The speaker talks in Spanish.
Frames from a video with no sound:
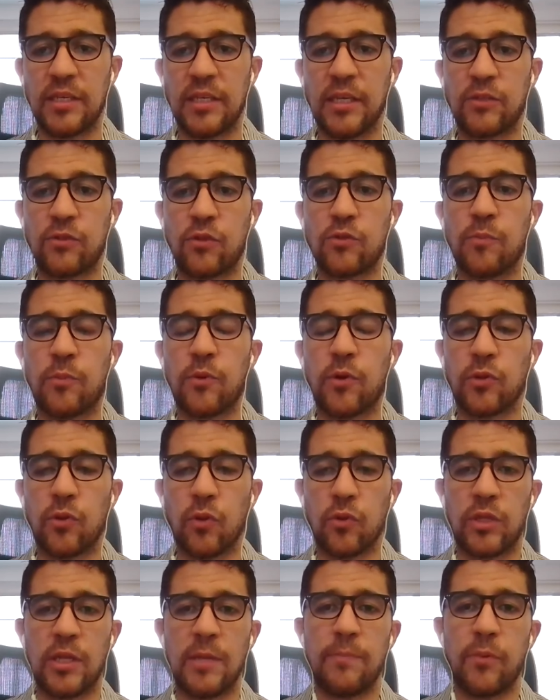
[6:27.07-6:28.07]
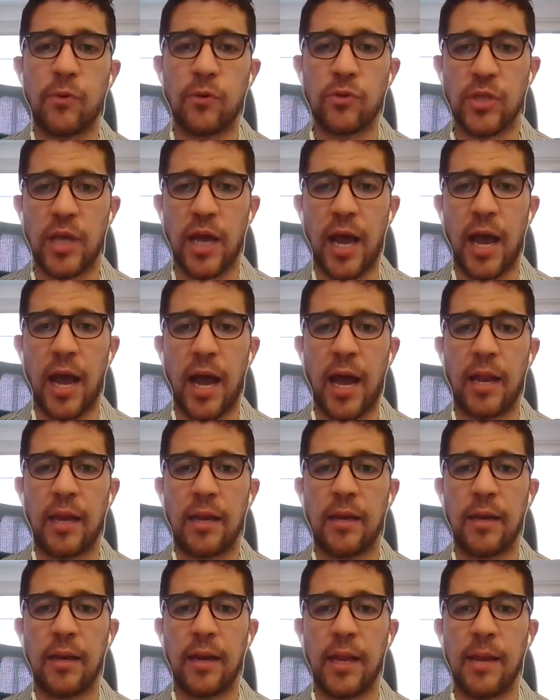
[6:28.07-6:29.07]
y estos prototipos
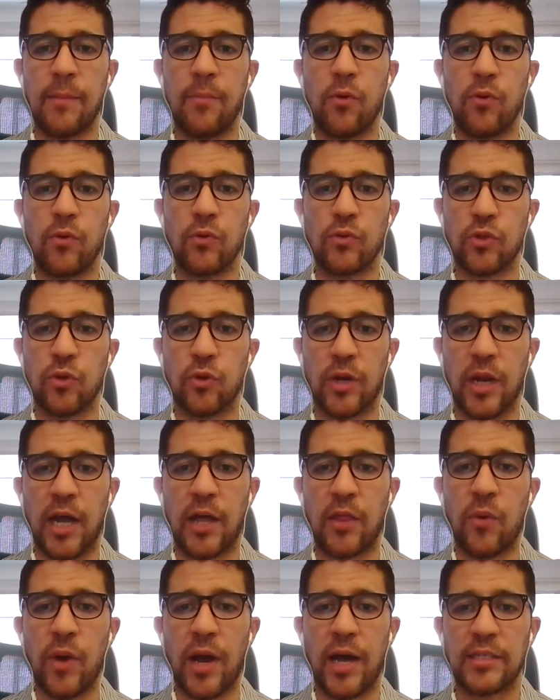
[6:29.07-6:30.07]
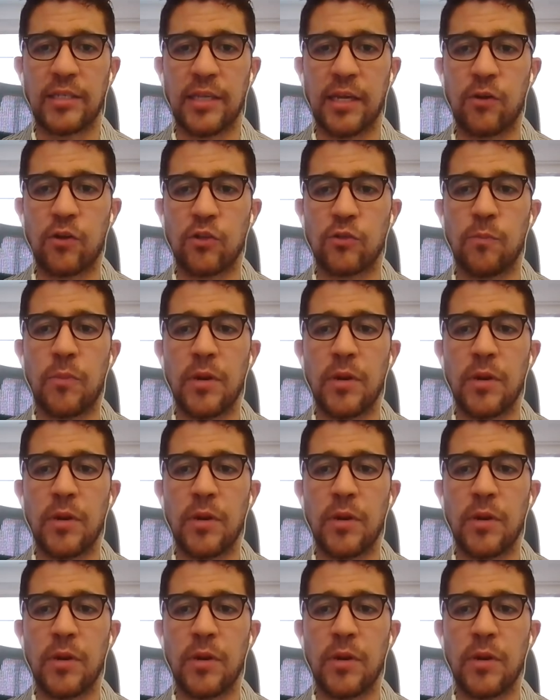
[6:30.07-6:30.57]
han evolucionado a ser los